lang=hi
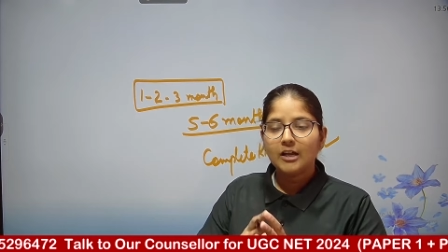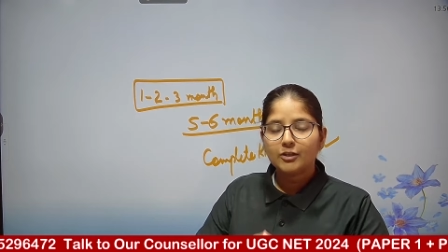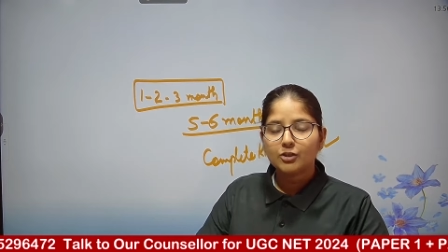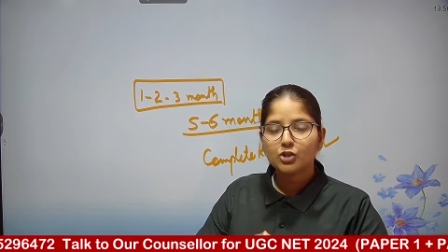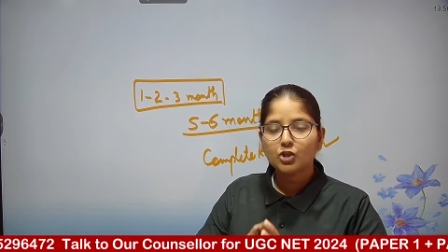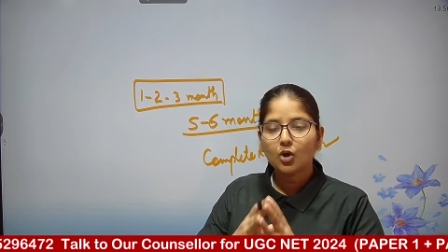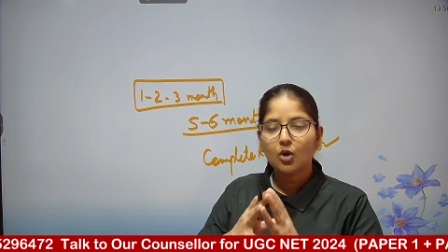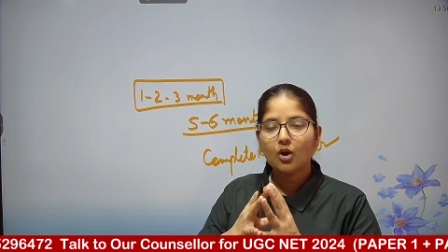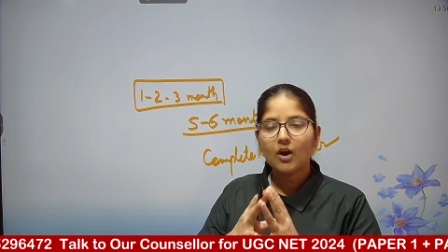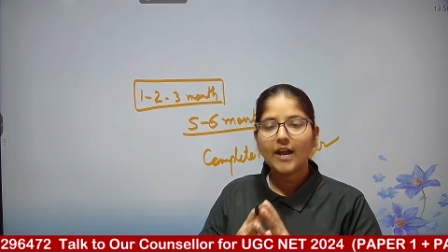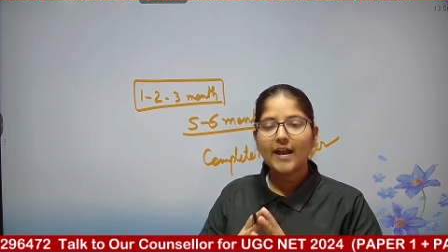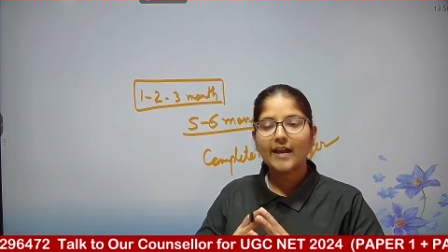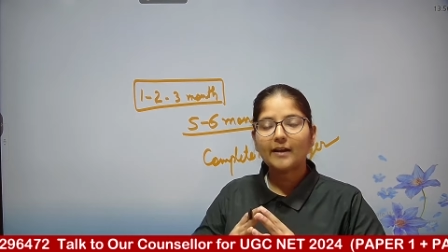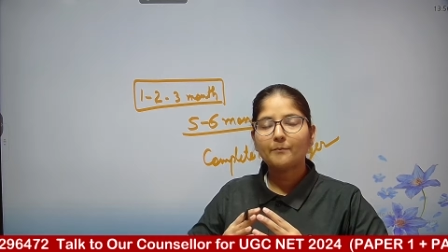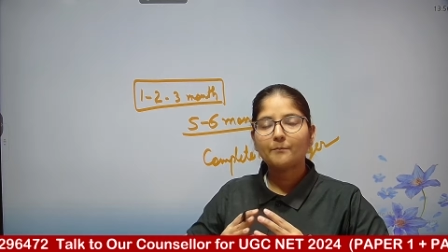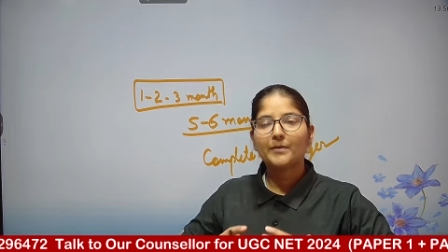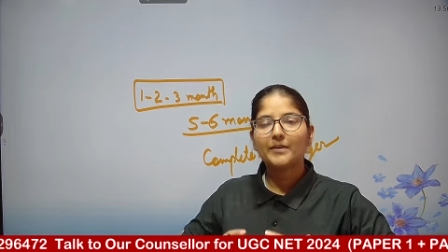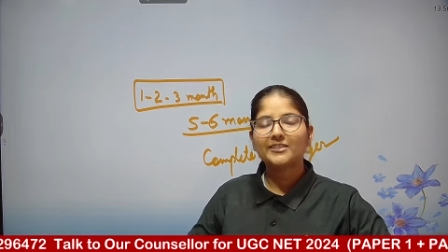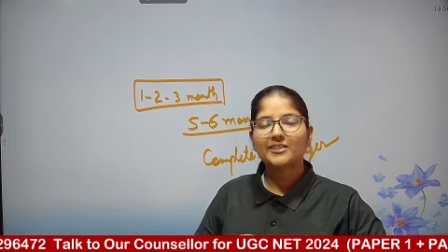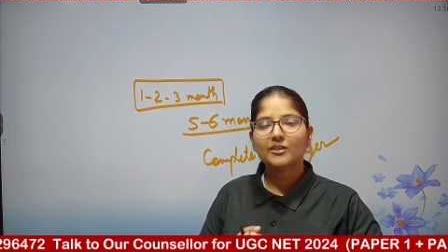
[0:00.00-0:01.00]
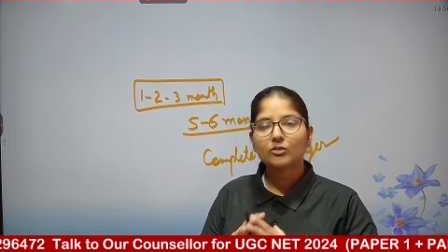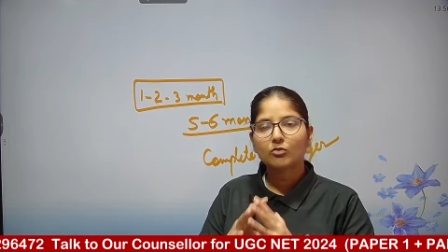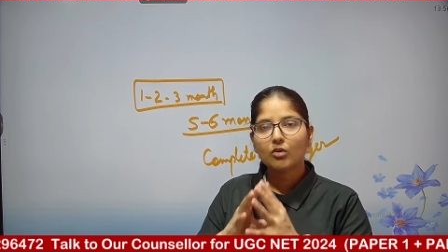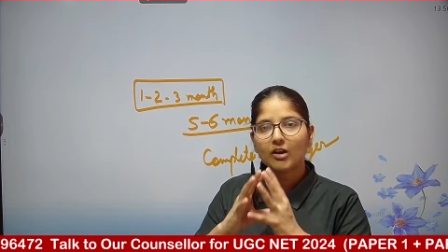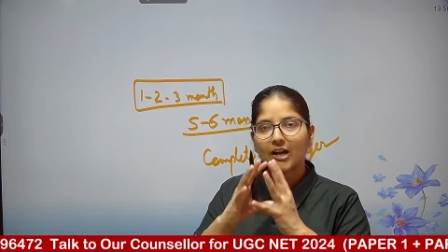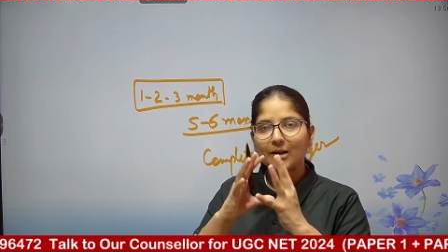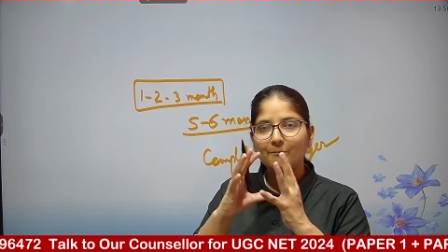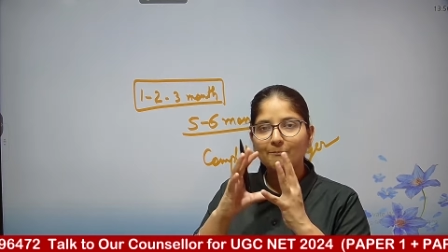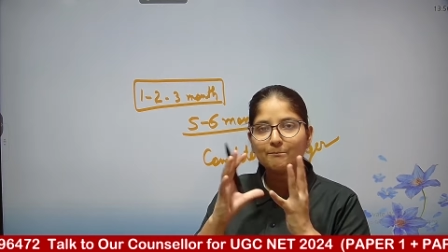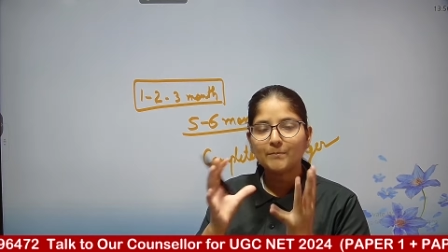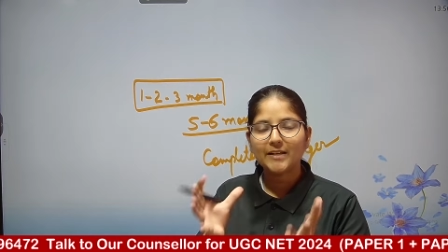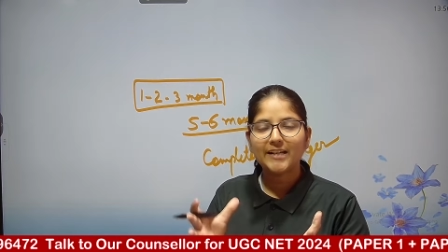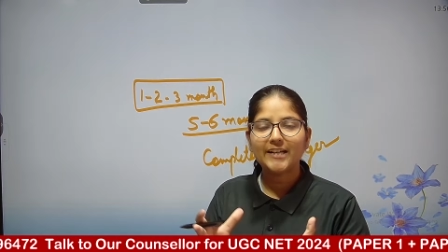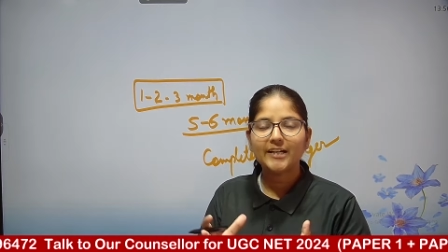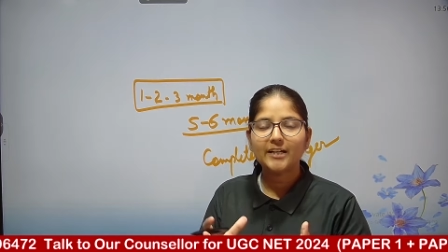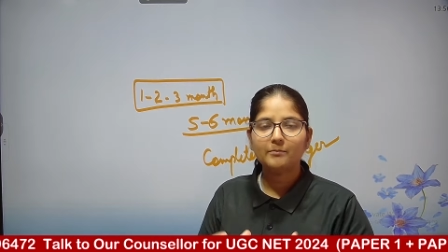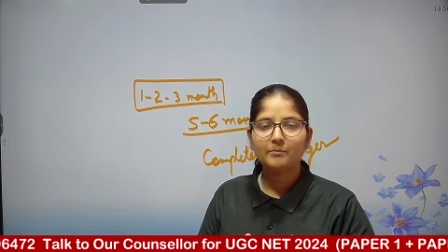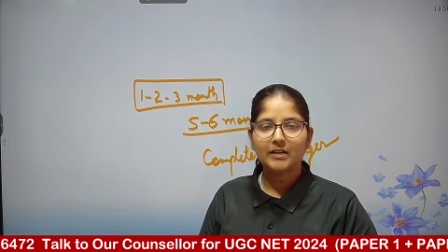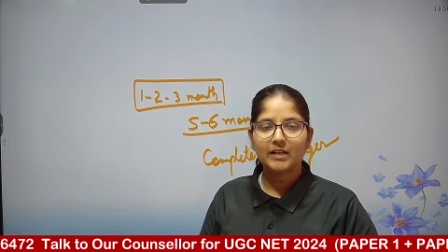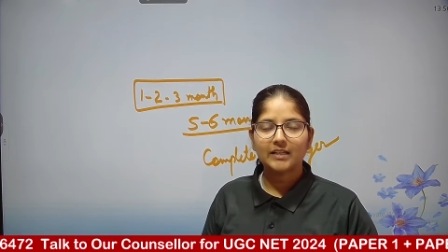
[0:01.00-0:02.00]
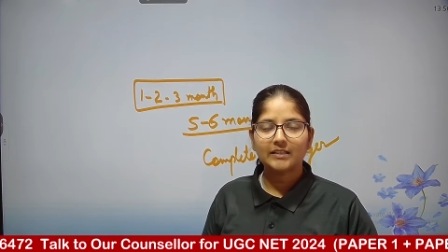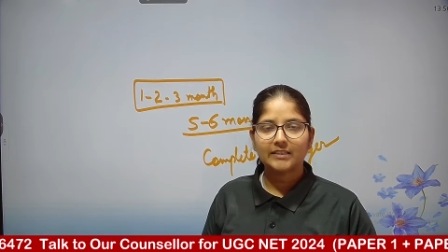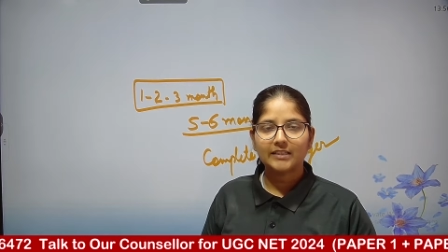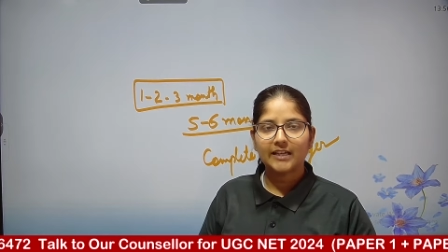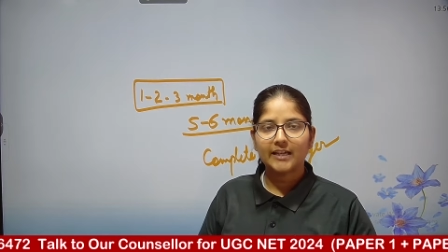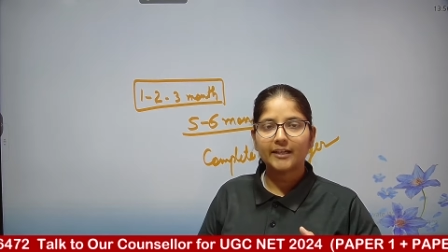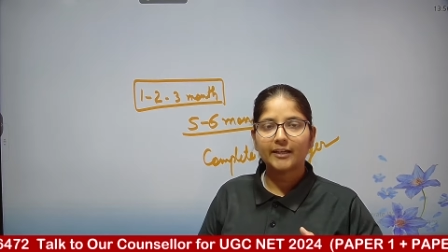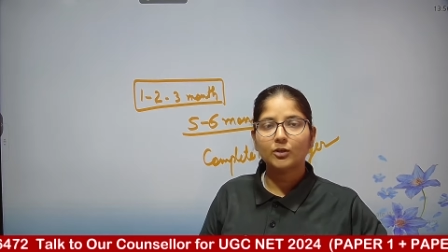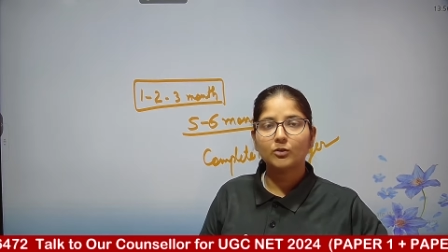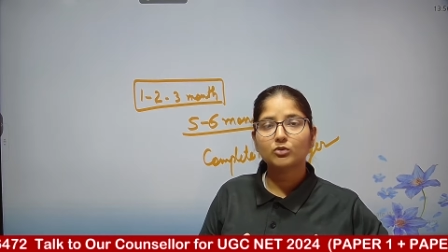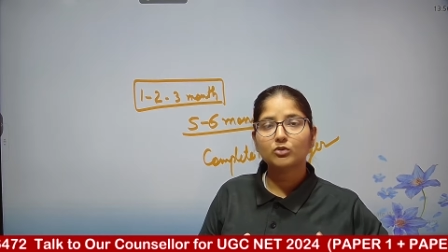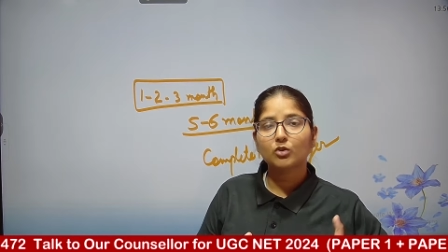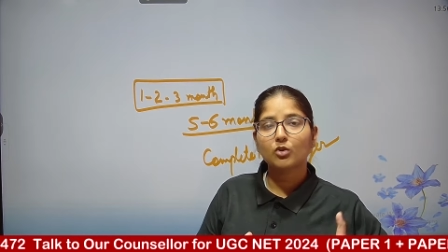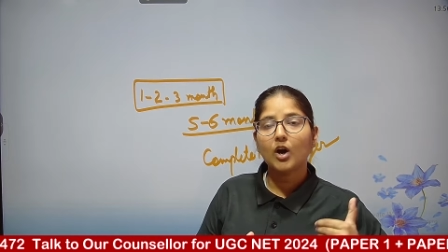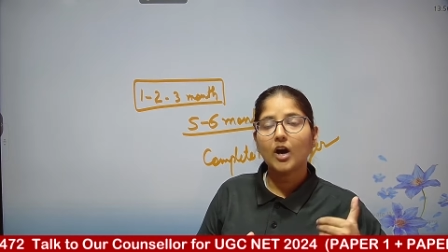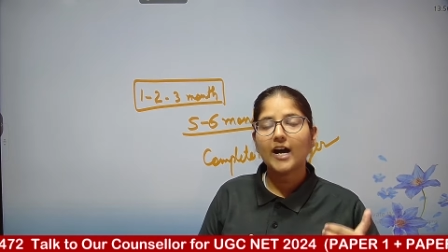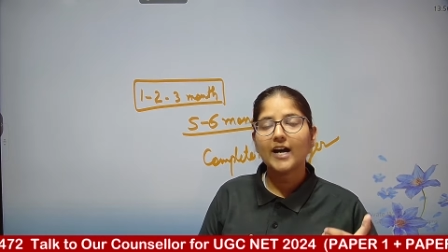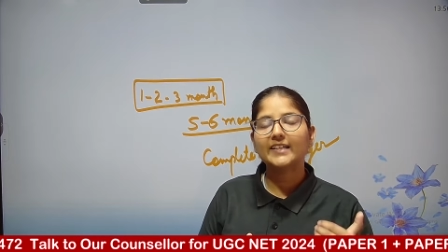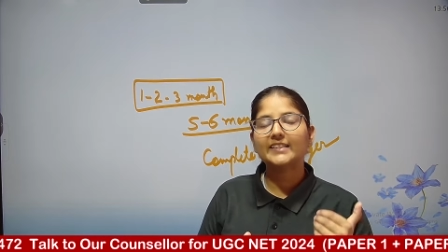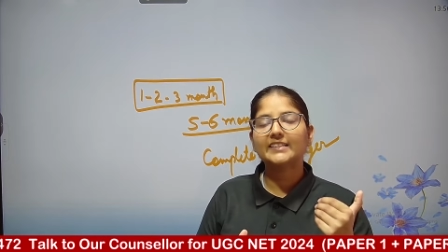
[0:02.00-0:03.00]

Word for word: जो एक पर्सन को कंप्लीट बनाती हैं कि उसको हर